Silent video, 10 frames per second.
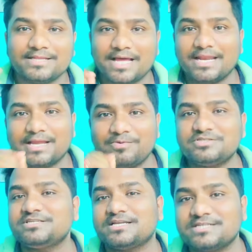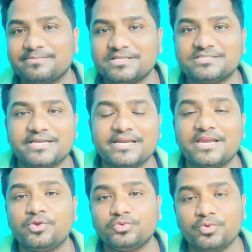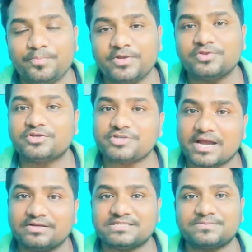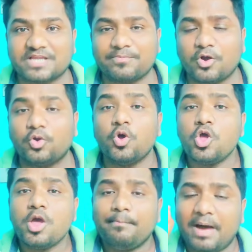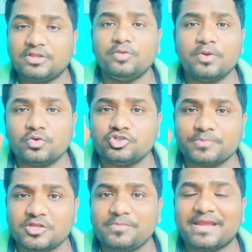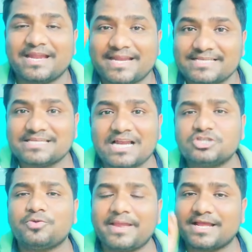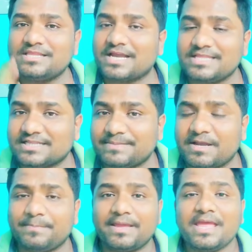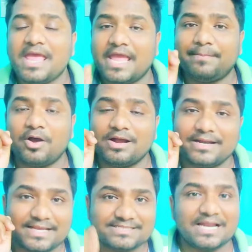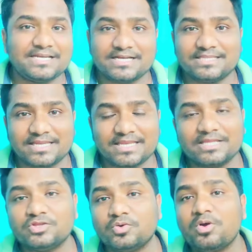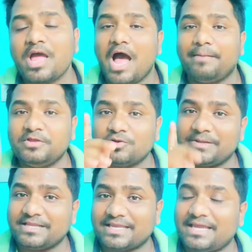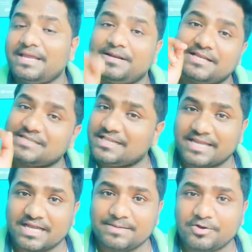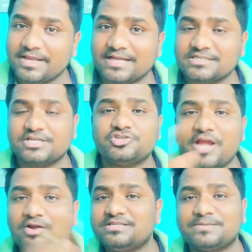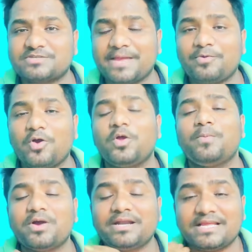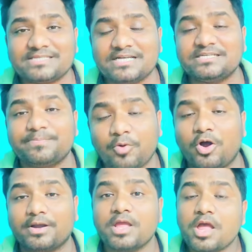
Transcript: তার আগে বলছি যারা যারা আমাদের চ্যানেলে নতুন ভিডিও দেখছো এখনই সাবস্ক্রাইব করো মাধ্যমিক উচ্চ মাধ্যমিকের রেজাল্ট তোমরা এখান থেকে দেখতে পারবে এবং রেজাল্টের দিন কিন্তু আমি তোমাদেরকে রেজাল্ট দেখে দেবো ঠিক আছে সেই জন্য এখনই সাবস্ক্রাইব করো এবং রেজাল্টের পর